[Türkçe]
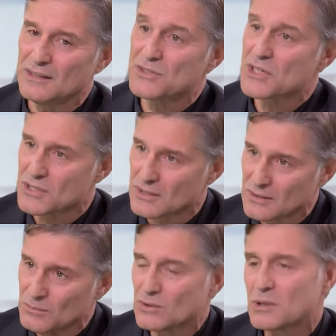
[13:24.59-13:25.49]

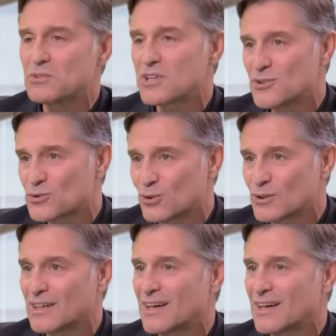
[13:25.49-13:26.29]
seçildim. O da bir şans oldu.